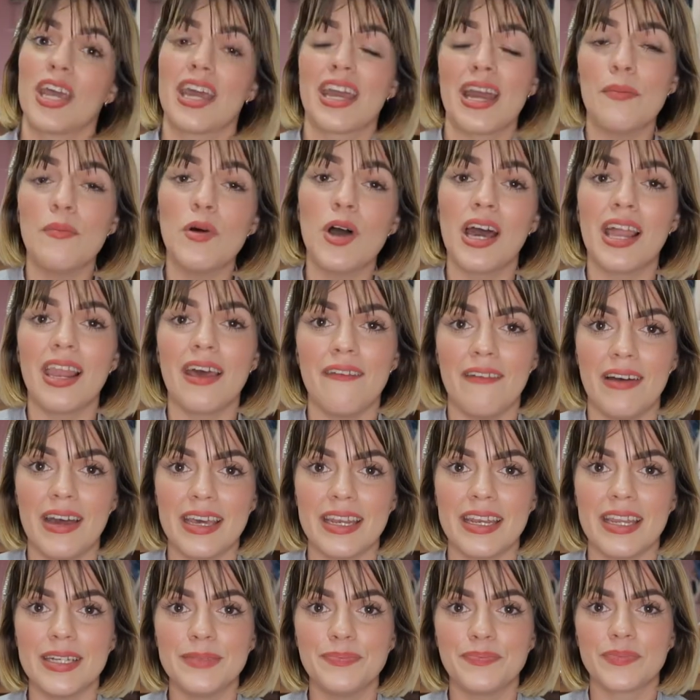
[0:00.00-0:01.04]
llegamos a La
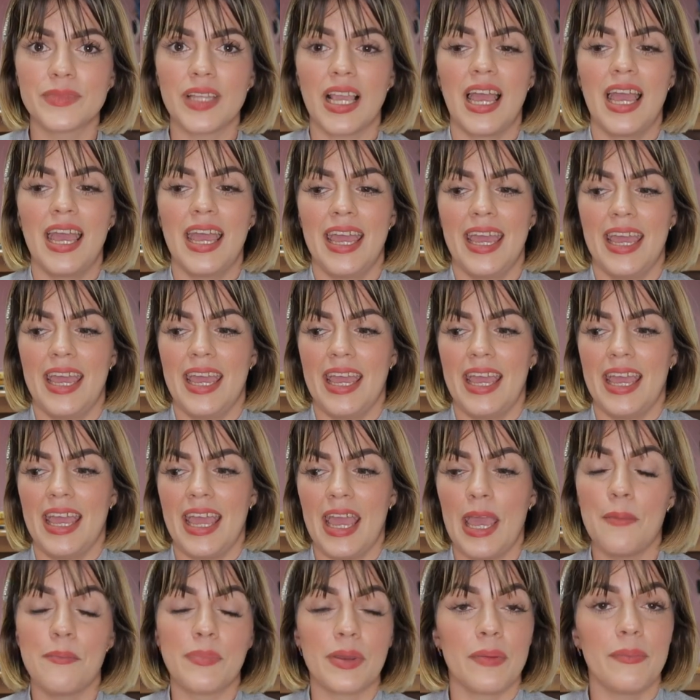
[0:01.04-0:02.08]
Habana,
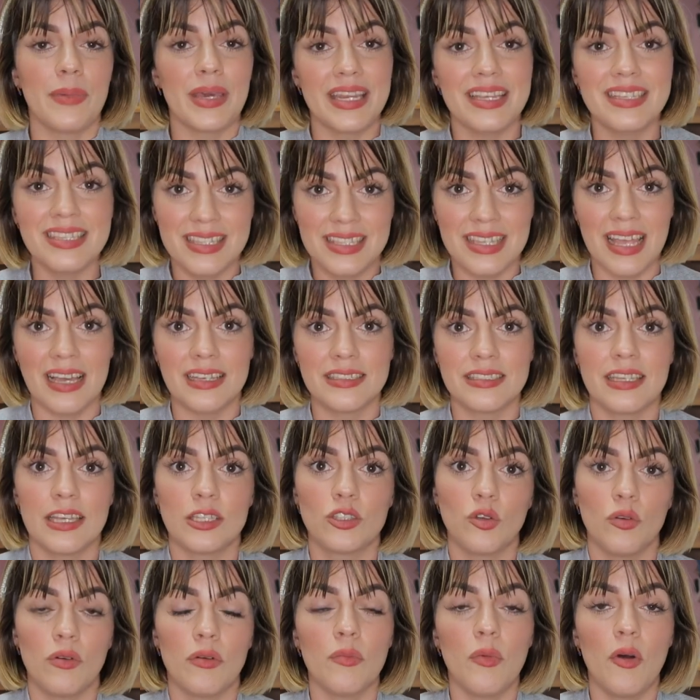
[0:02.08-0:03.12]
eh, en primera instancia
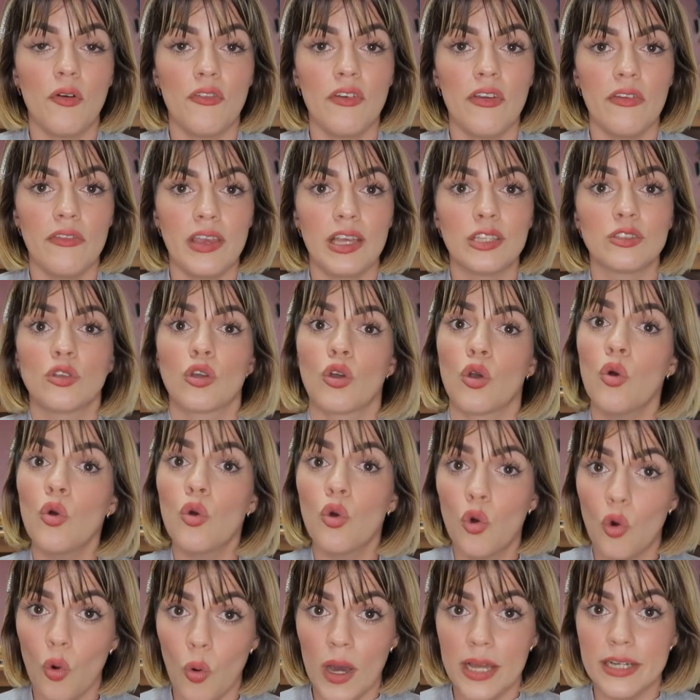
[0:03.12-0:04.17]
estuvimos viviendo en
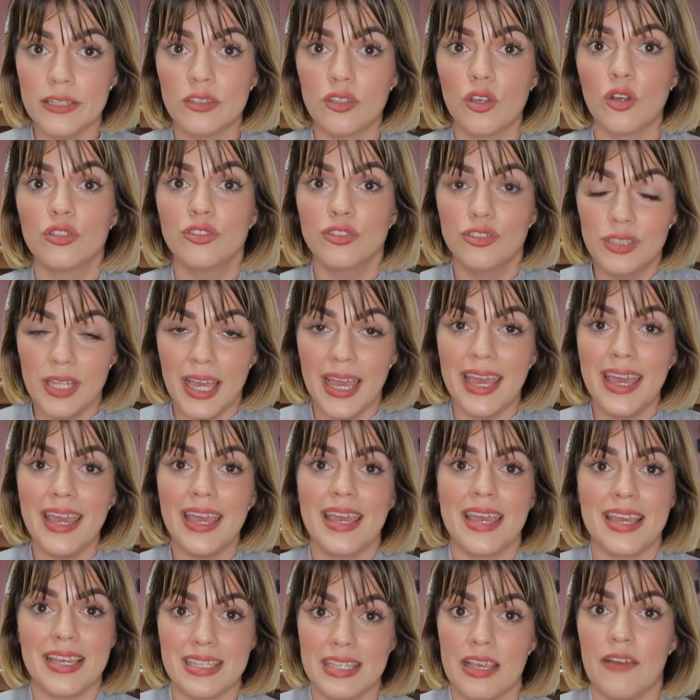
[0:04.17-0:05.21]
un cuarto de
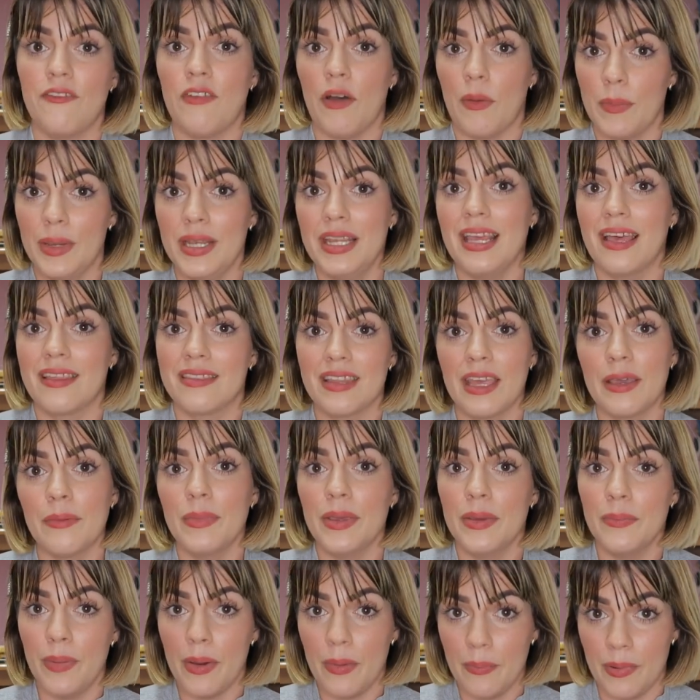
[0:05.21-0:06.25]
esa familia de
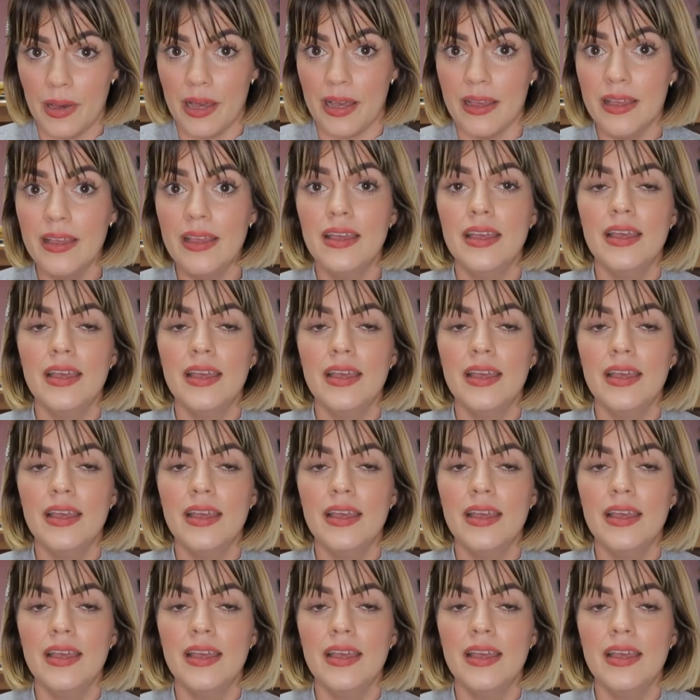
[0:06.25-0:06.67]
mi papá,